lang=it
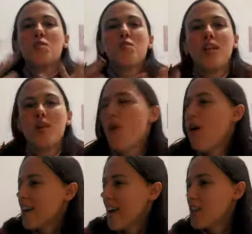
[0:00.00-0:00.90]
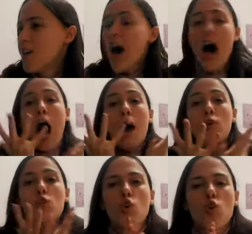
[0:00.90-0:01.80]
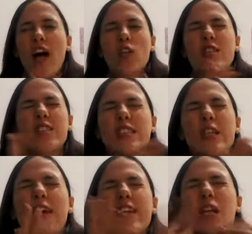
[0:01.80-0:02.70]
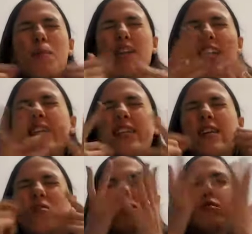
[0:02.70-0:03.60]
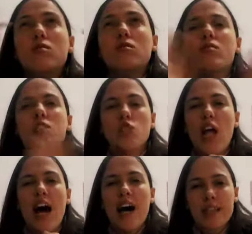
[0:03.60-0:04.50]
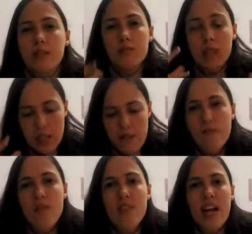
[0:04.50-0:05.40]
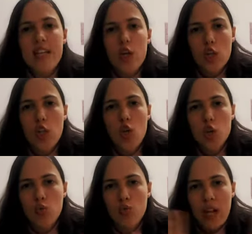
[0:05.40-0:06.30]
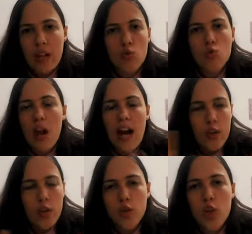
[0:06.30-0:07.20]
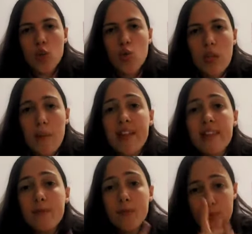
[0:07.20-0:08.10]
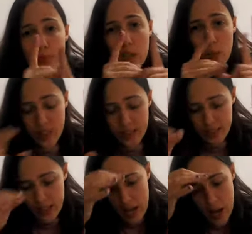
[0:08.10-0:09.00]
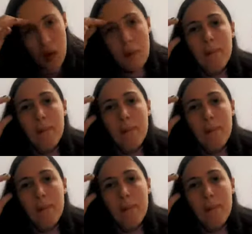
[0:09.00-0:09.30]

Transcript: di Willy Wonka io amo il cioccolato, le schifezze, le patatine mm, gelati vivrei di cose dolci tutta, tutto l'anno io assolutamente quindi è una